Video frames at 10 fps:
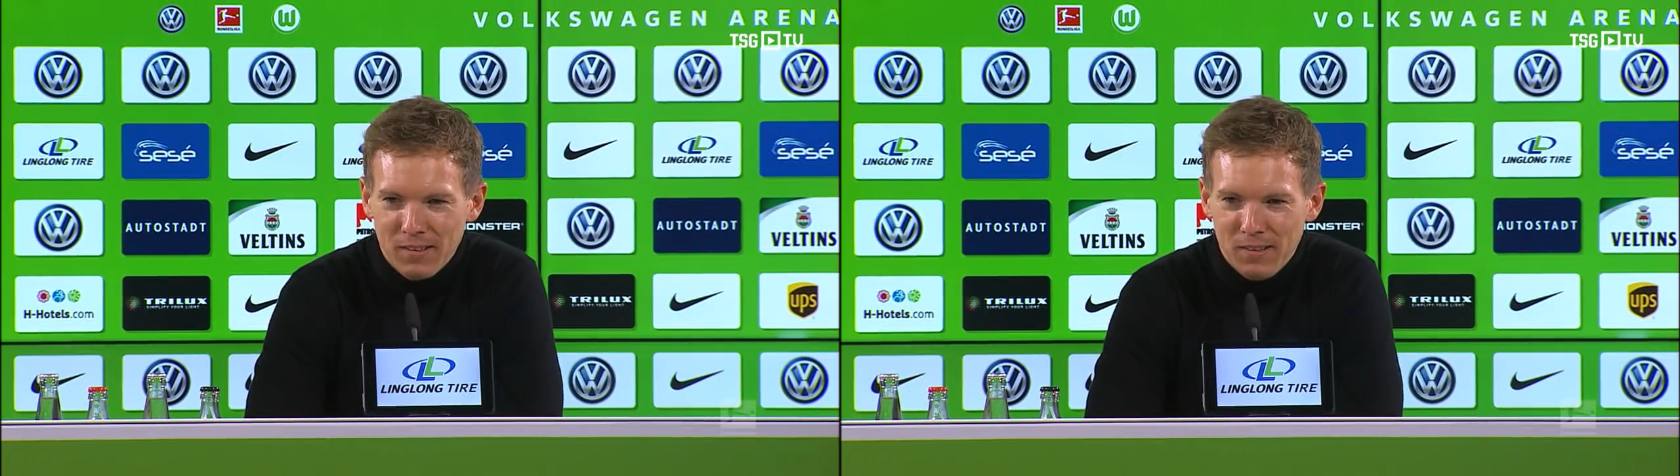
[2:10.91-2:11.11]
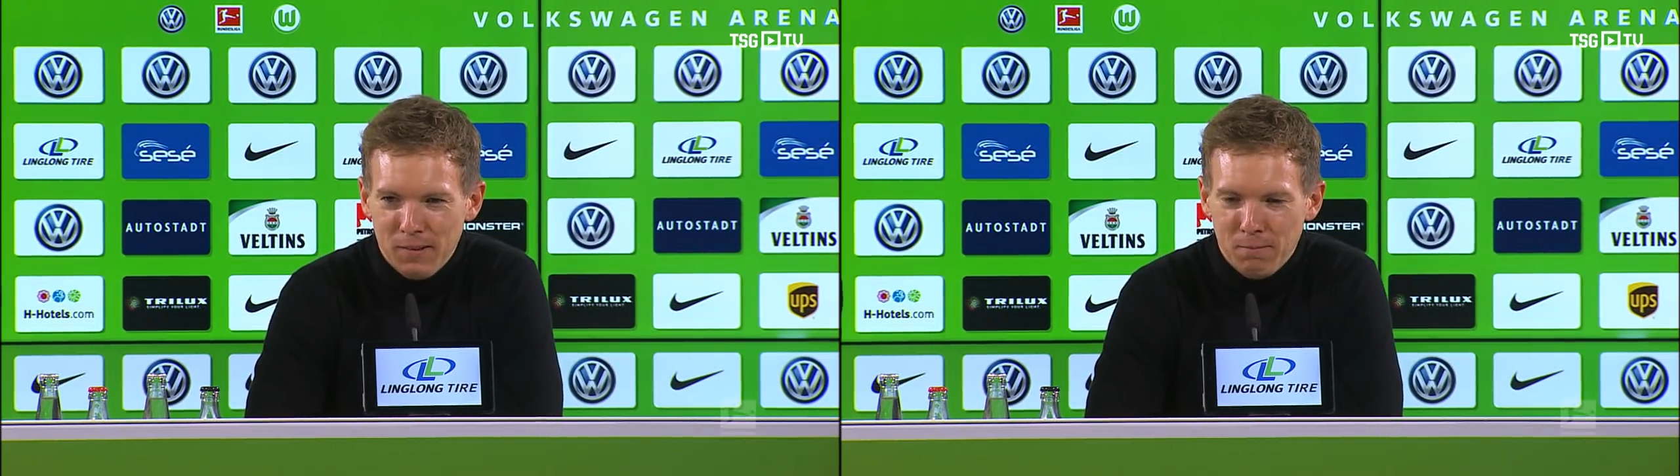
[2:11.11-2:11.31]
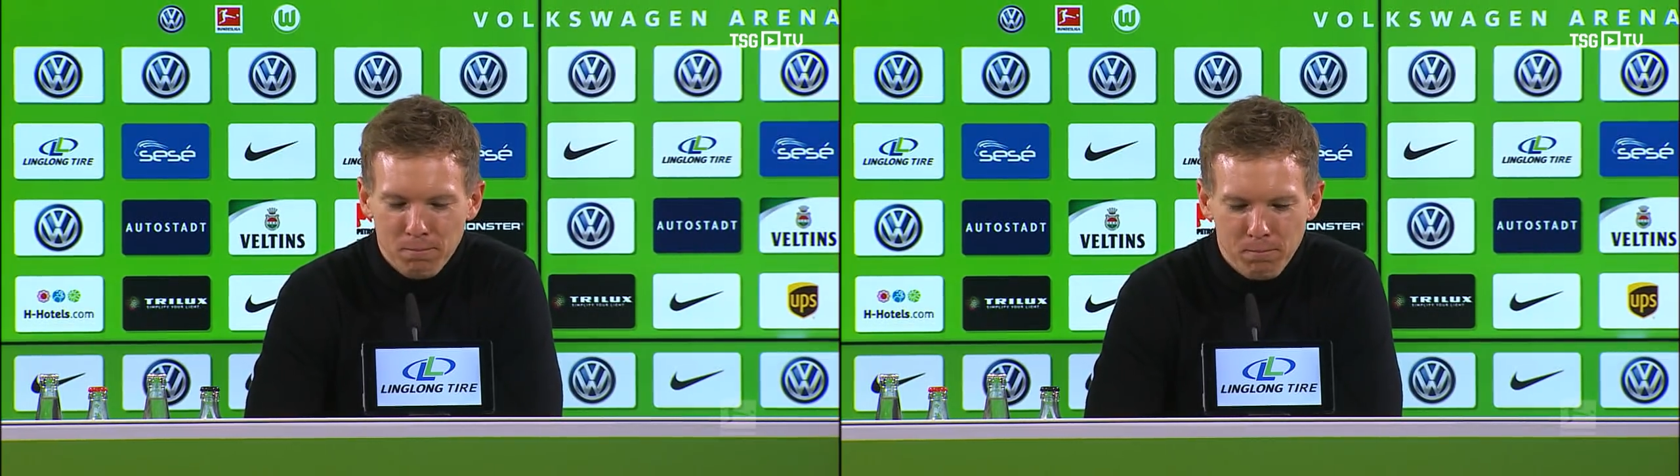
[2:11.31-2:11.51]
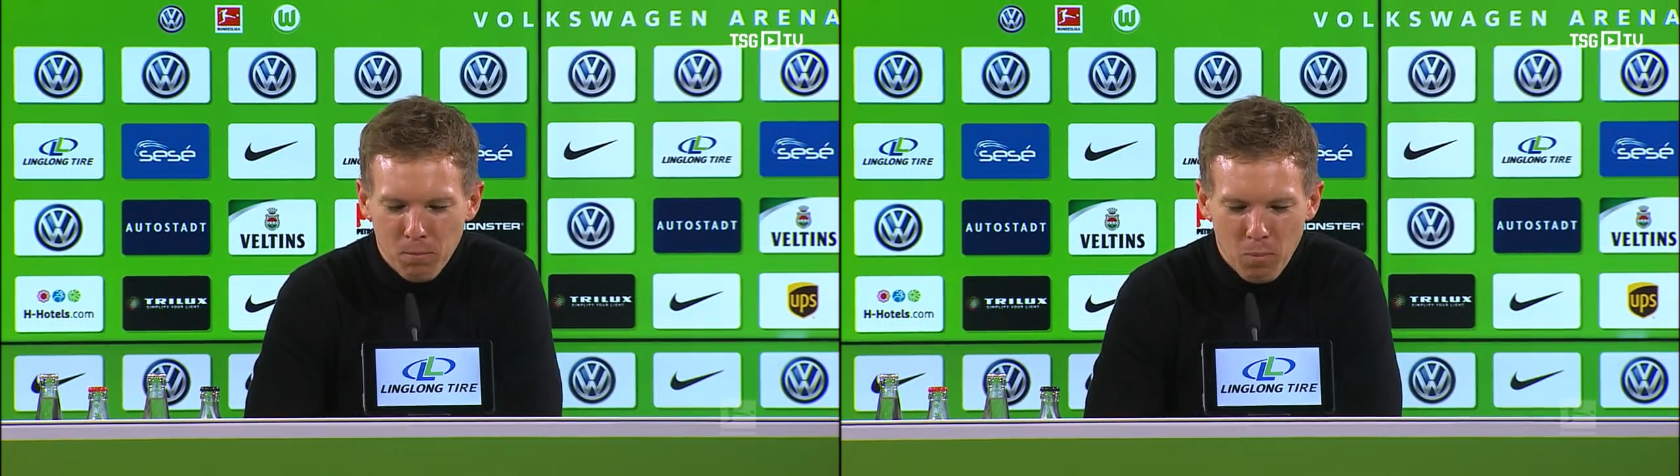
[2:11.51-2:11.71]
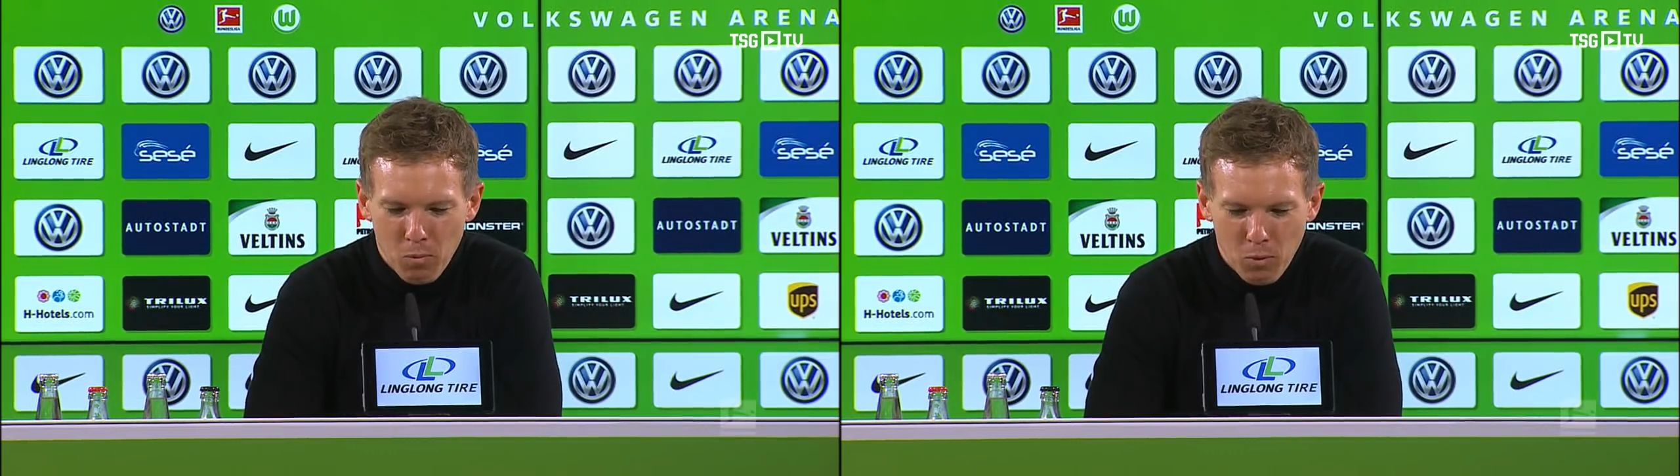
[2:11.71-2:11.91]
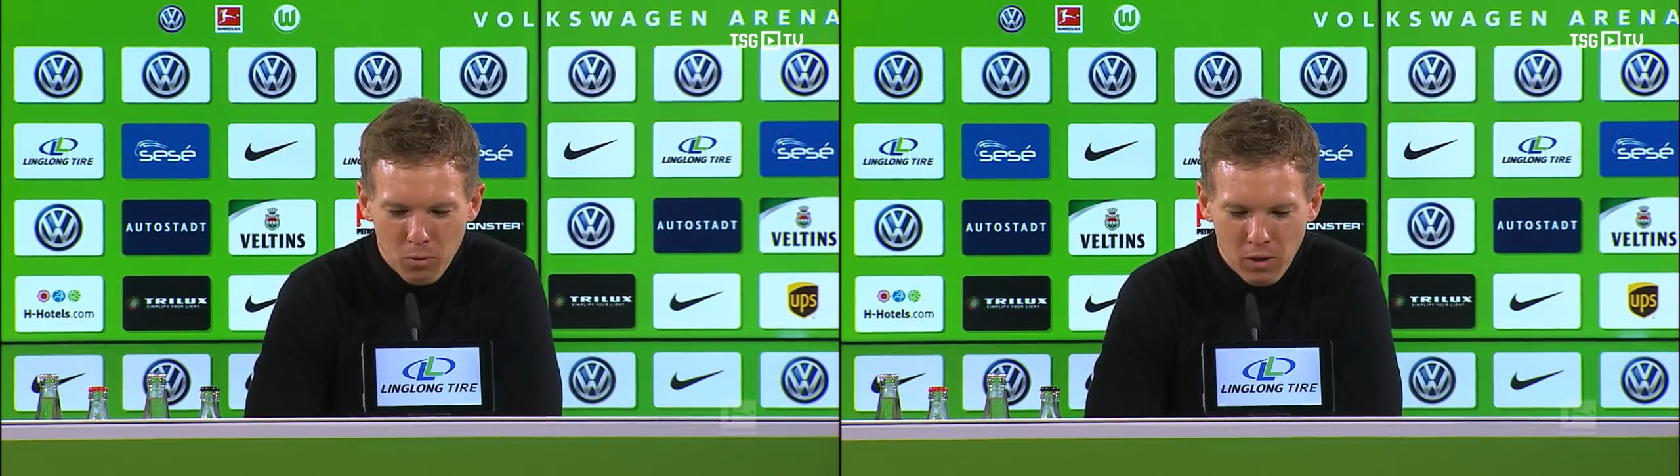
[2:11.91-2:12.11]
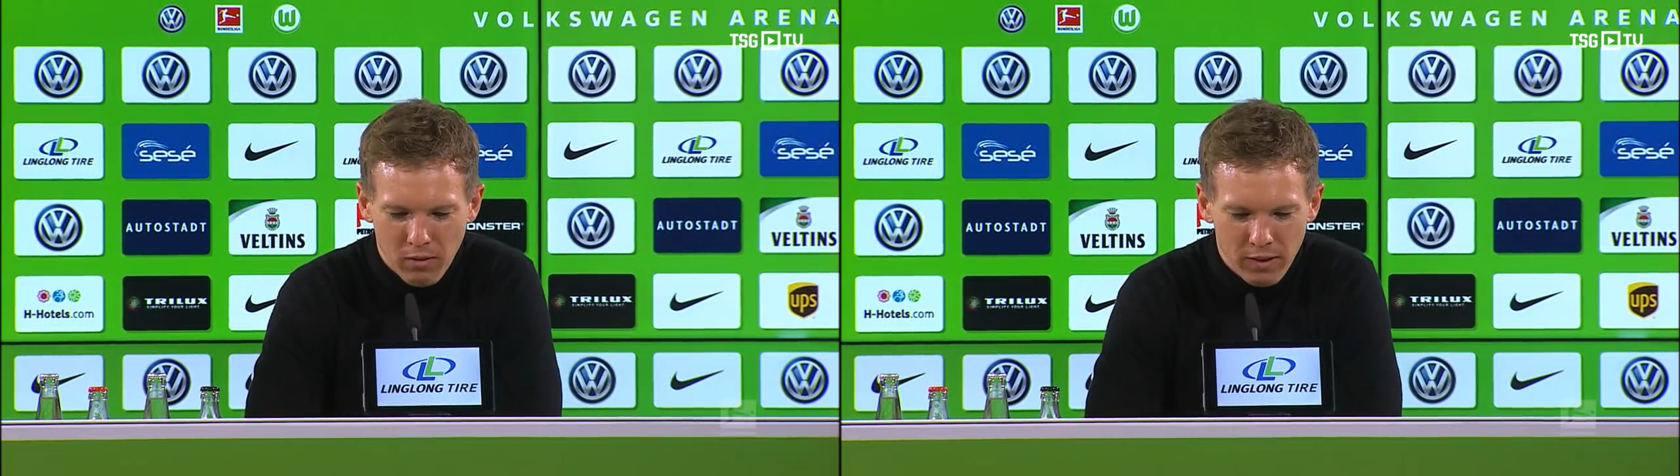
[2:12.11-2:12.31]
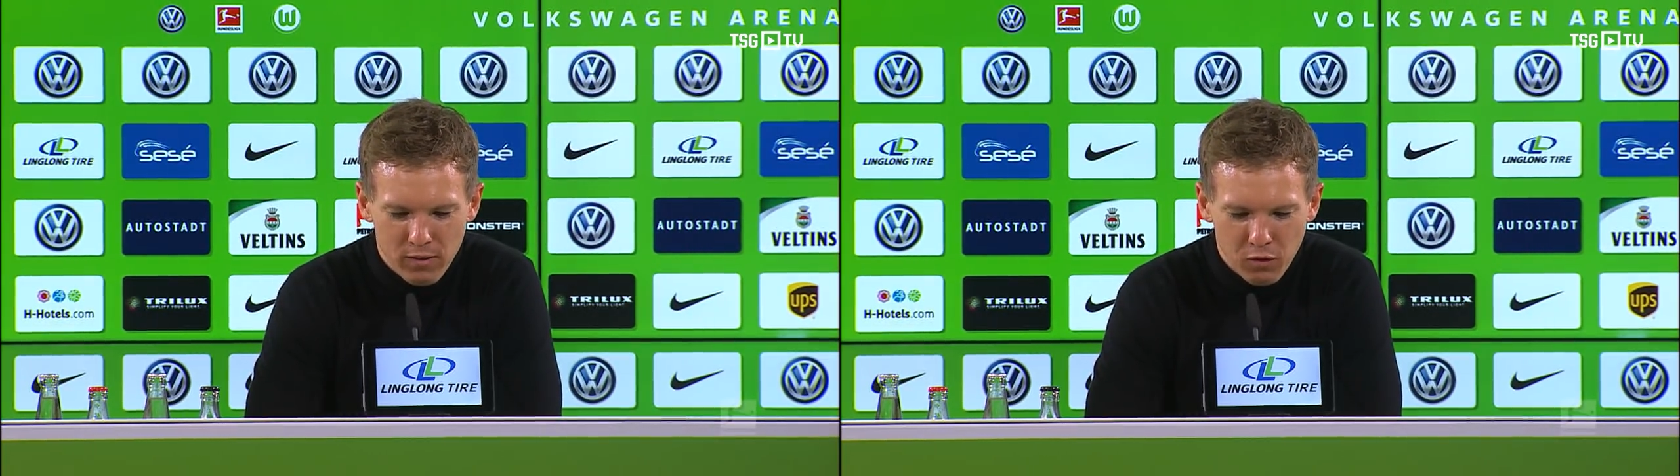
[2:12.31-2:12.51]
Ähm, und
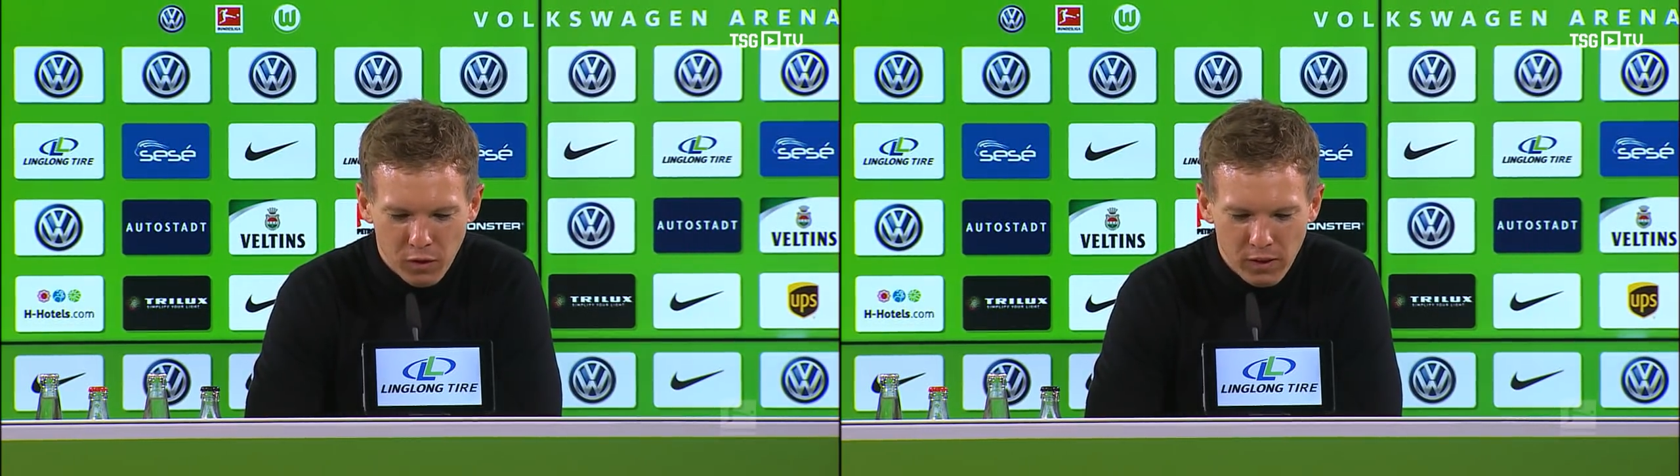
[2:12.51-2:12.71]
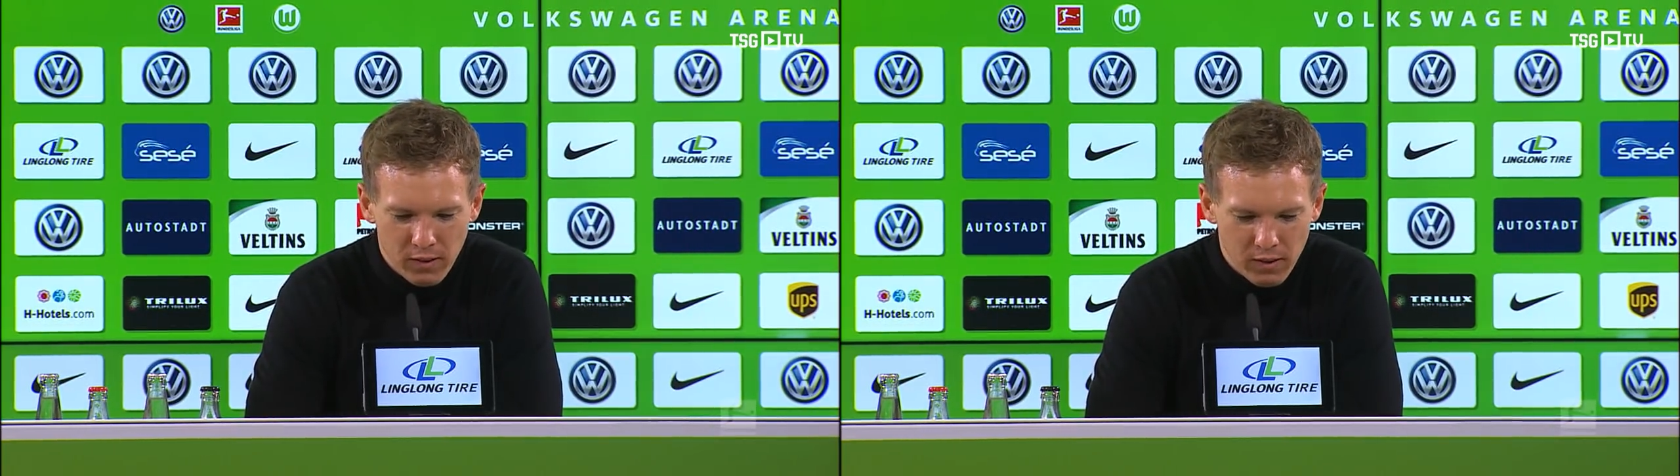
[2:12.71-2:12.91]
da war ich zufrieden,